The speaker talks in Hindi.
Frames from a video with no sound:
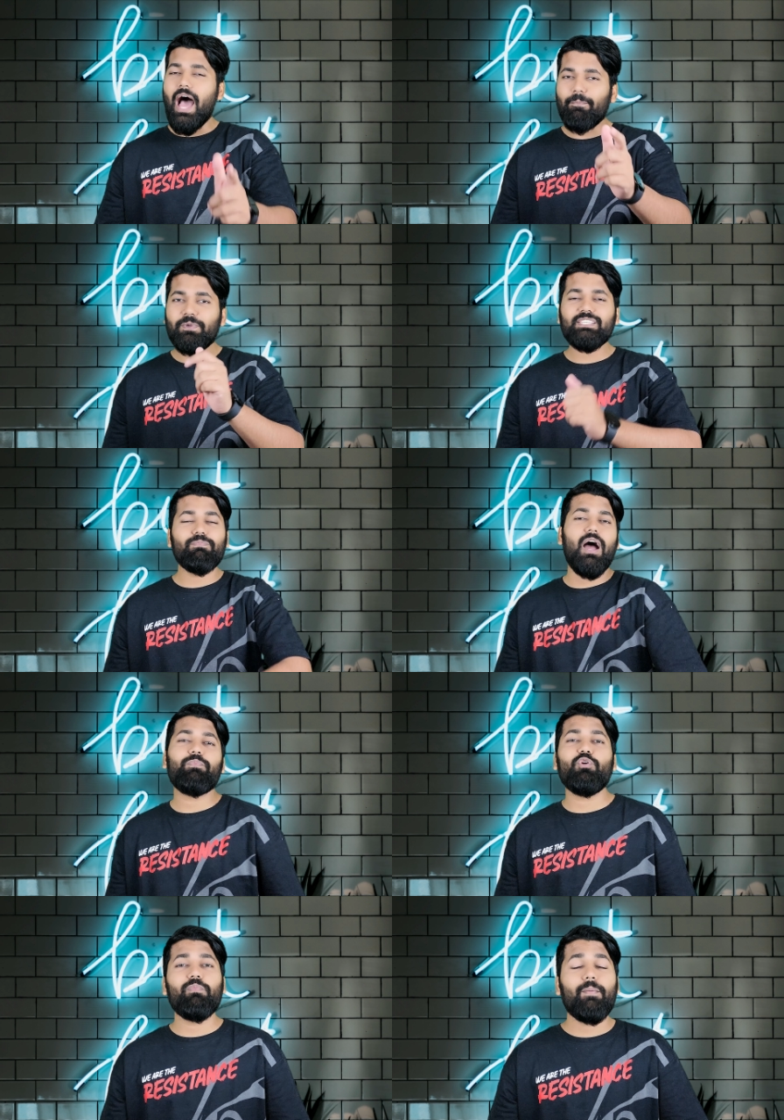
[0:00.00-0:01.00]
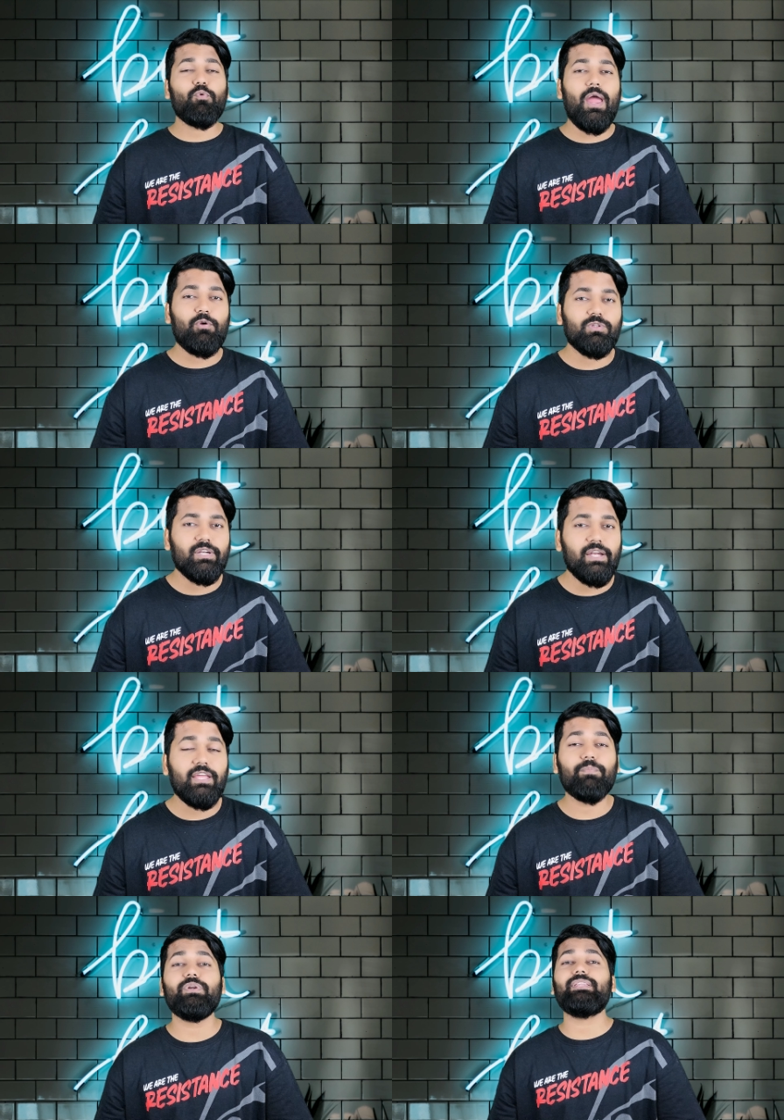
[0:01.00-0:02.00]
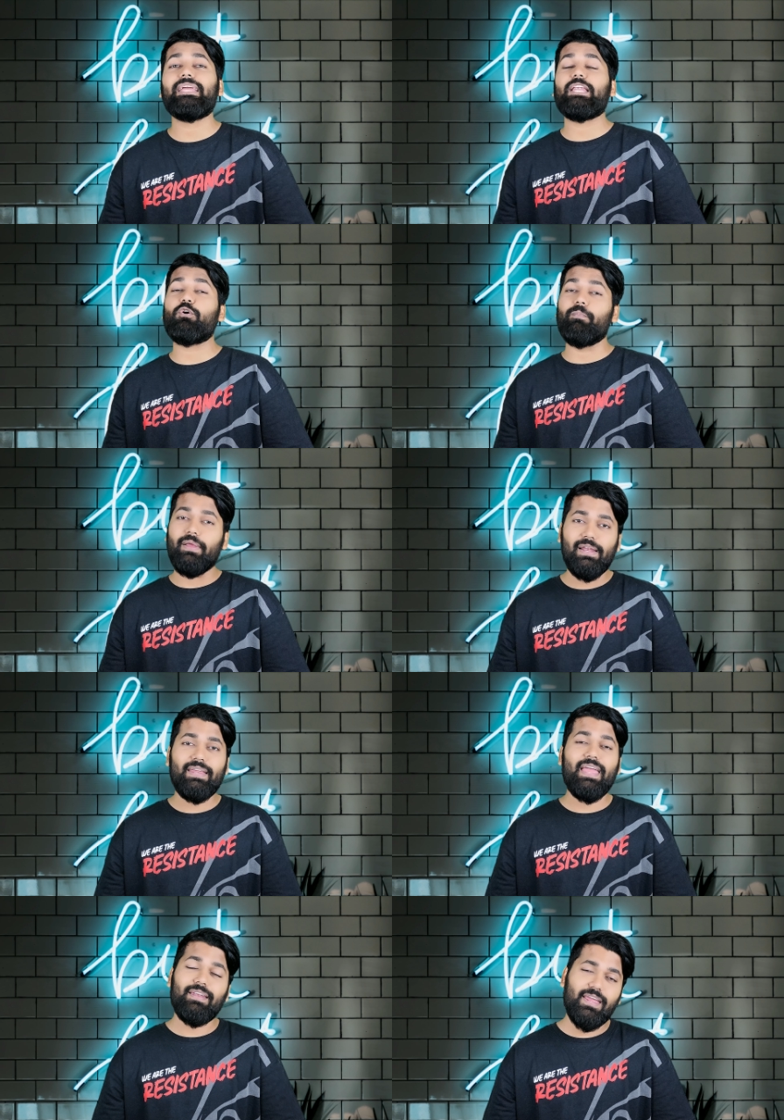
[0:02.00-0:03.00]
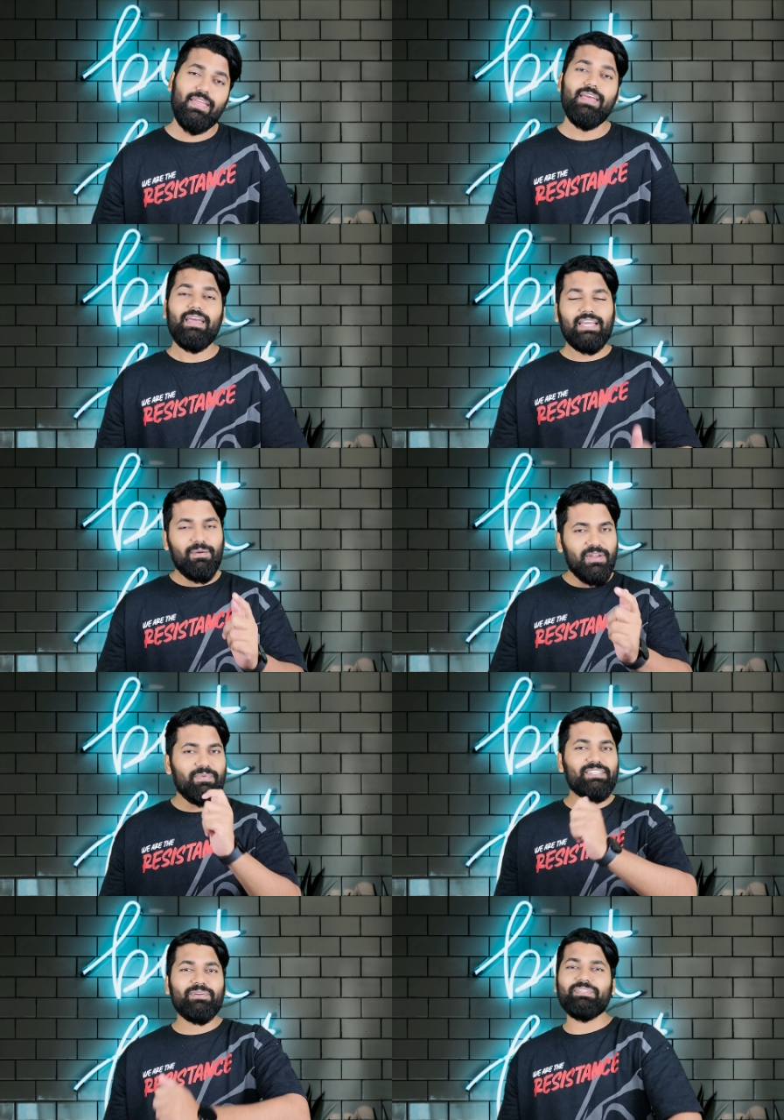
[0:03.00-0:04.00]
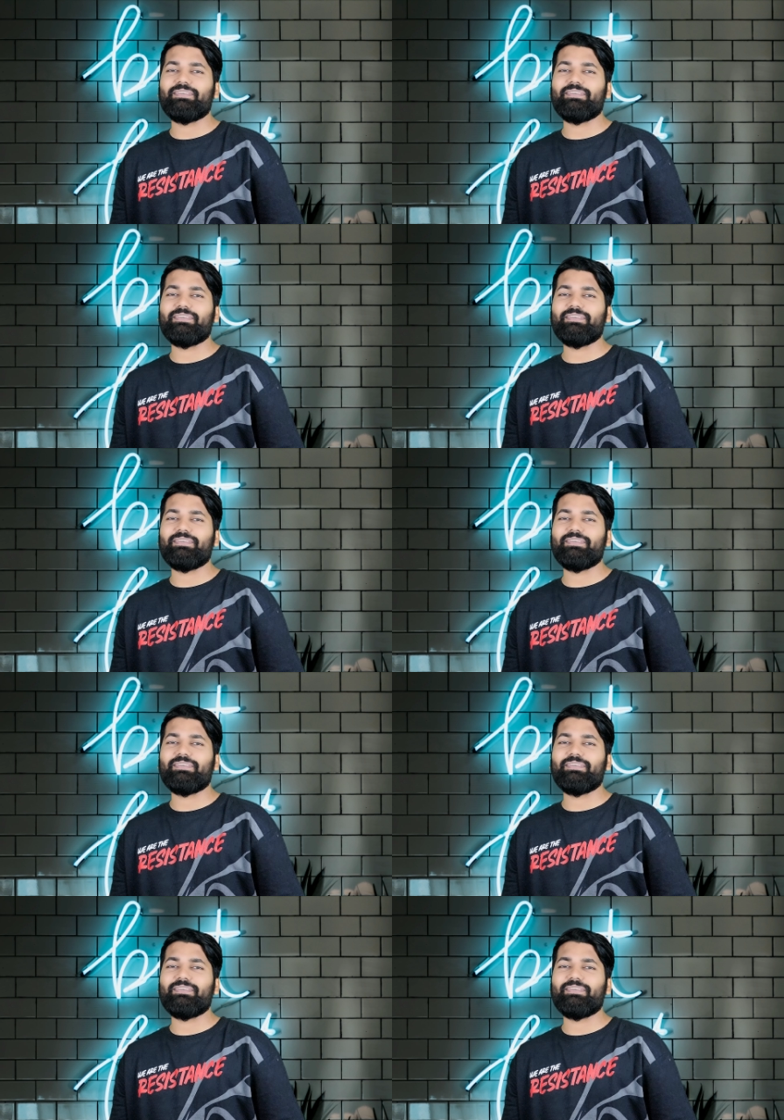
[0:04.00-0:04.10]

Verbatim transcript: आपके स्मार्टफोन में आपको एंड्रॉइड थर्टीन की अपडेट देखने को मिल रही है नहीं कमेंट में जरूर से